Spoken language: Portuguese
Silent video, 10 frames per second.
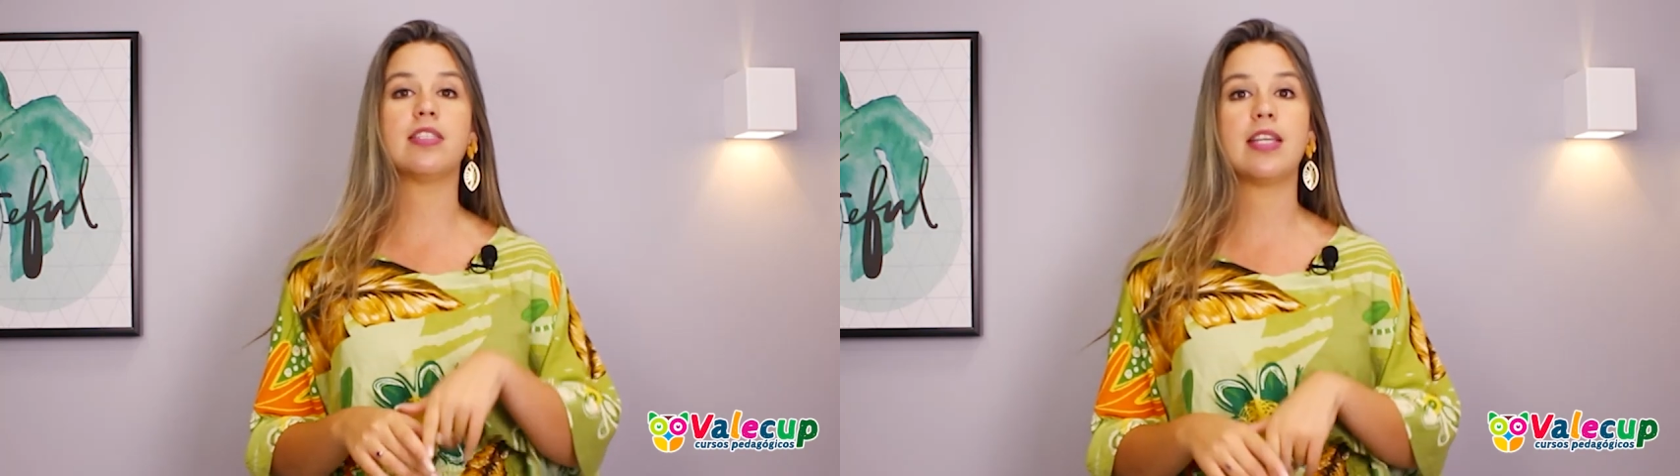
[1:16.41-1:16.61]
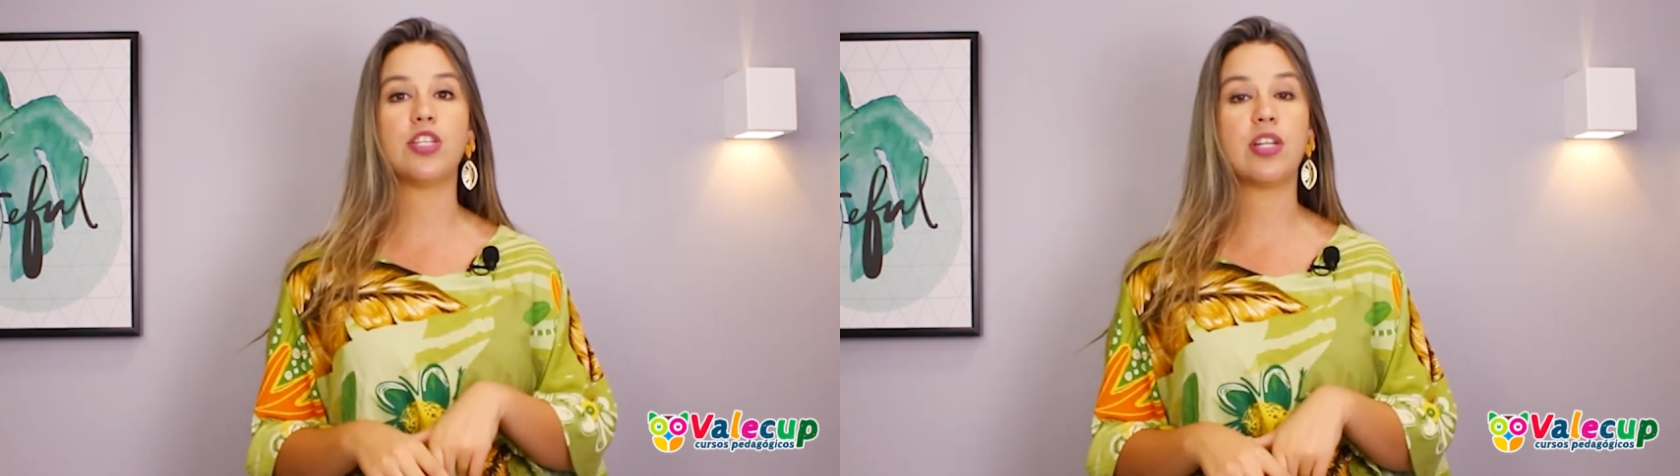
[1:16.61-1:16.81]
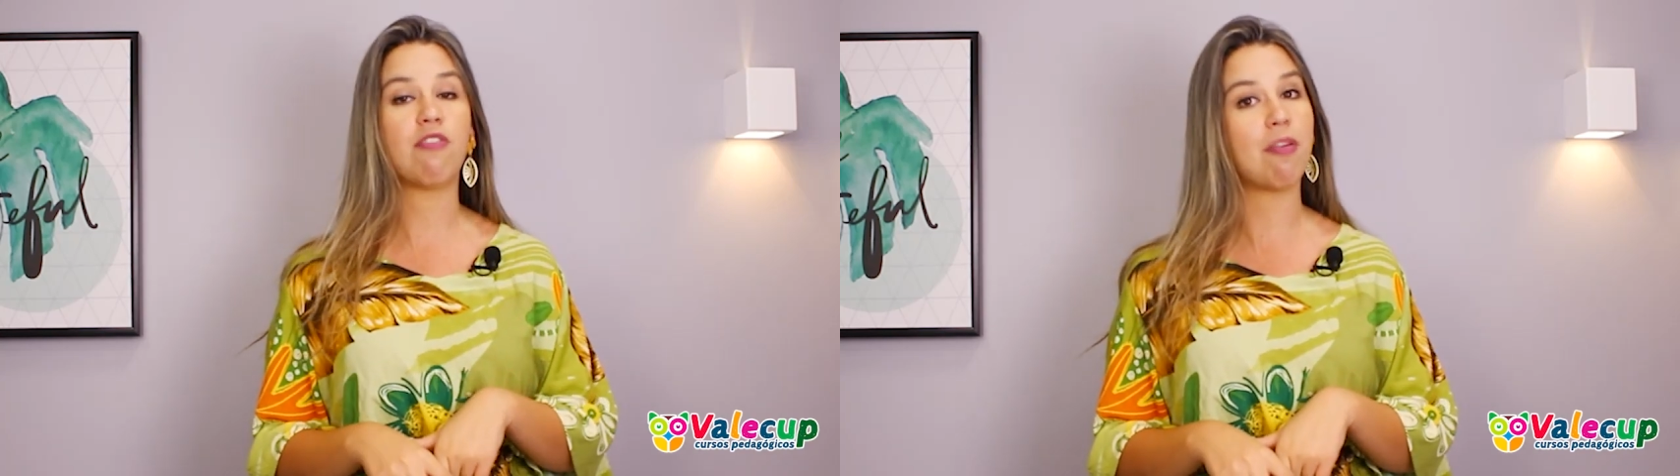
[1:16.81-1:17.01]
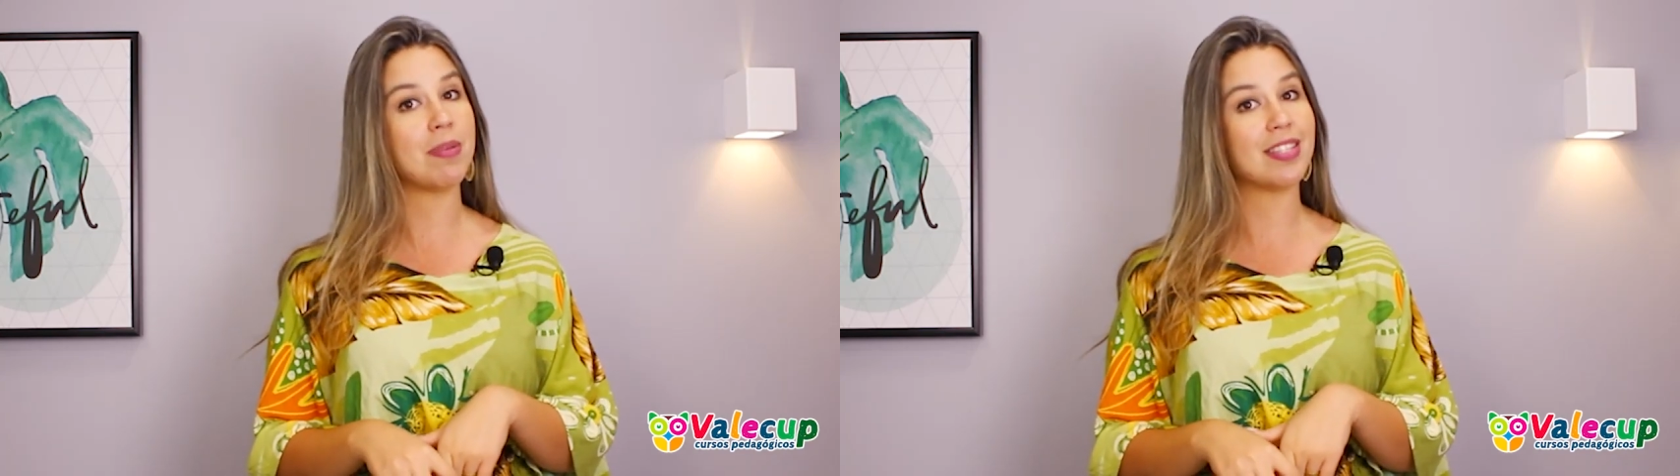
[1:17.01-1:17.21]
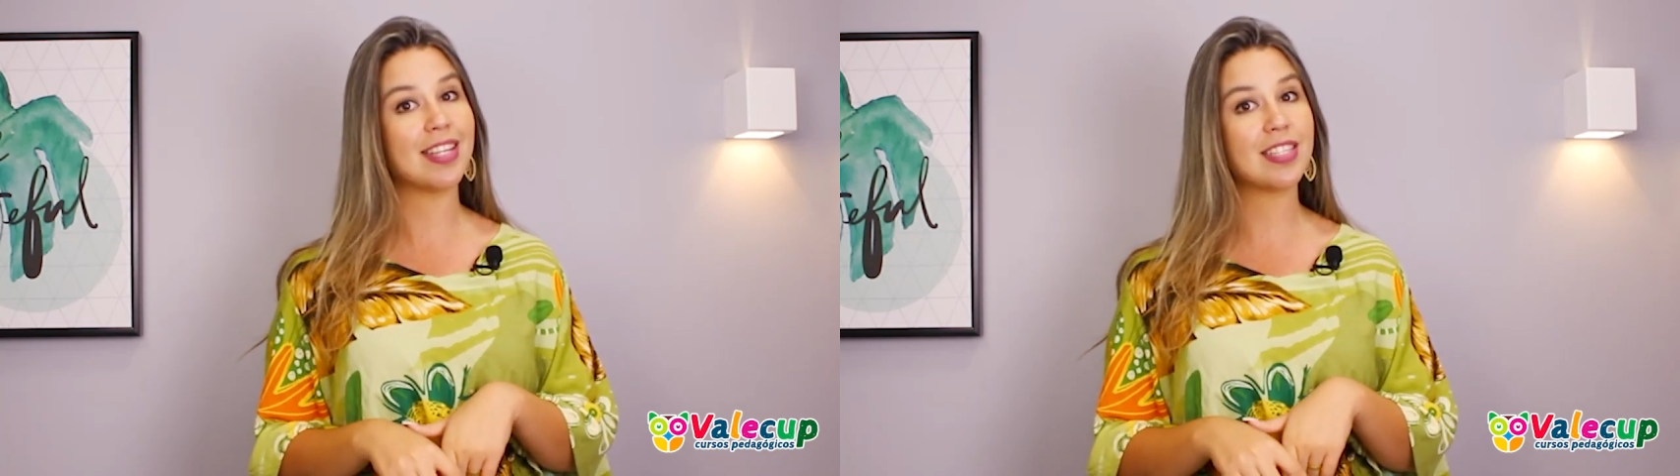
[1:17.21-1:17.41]
esteja na
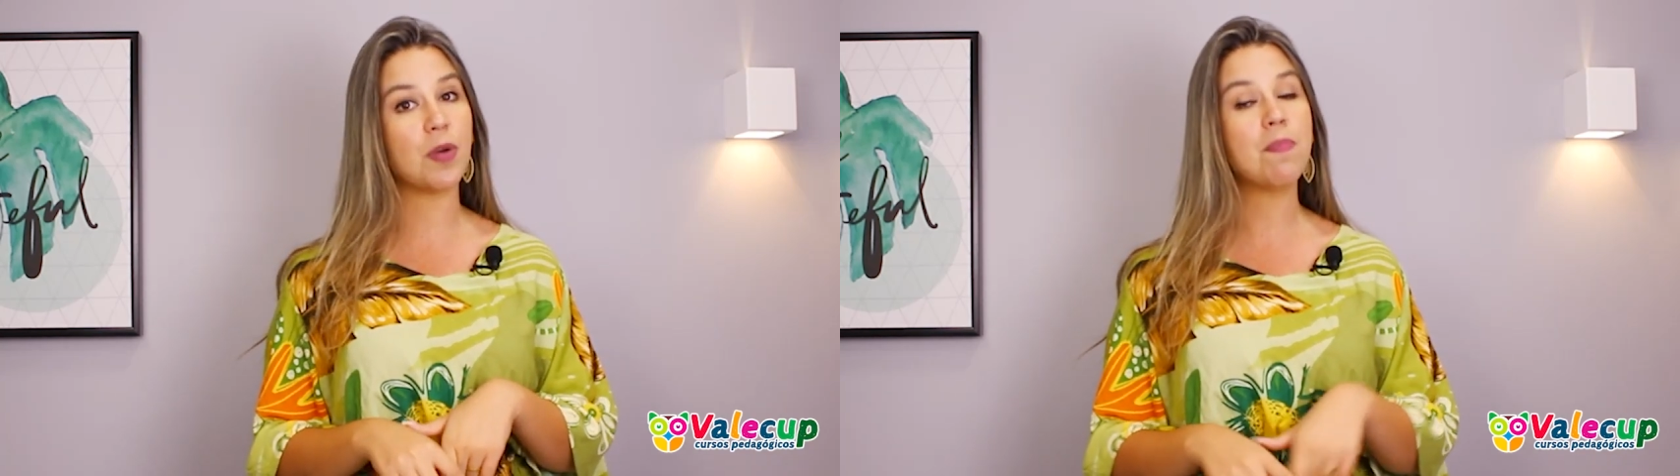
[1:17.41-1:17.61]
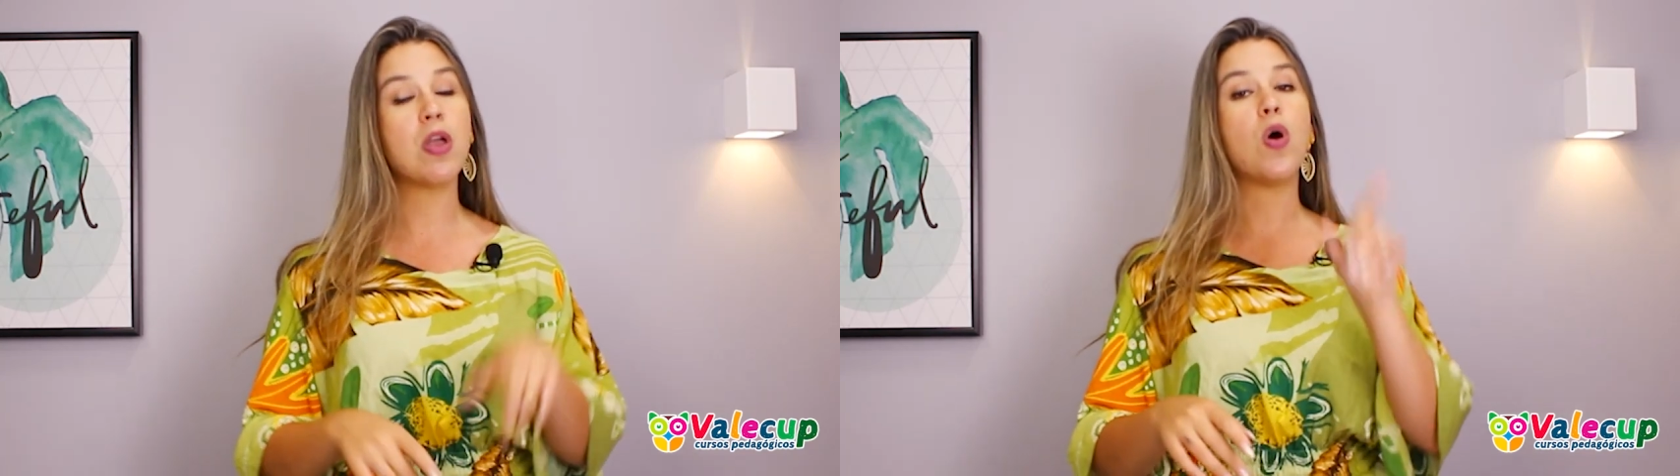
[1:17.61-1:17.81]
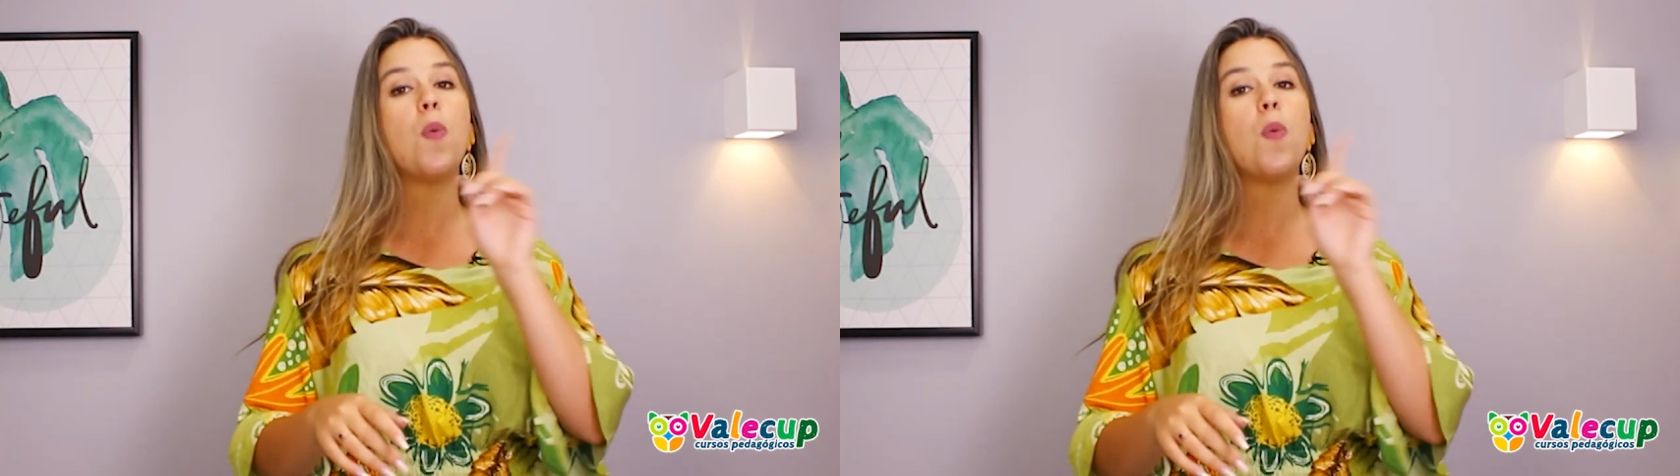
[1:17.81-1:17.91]
alfabetização,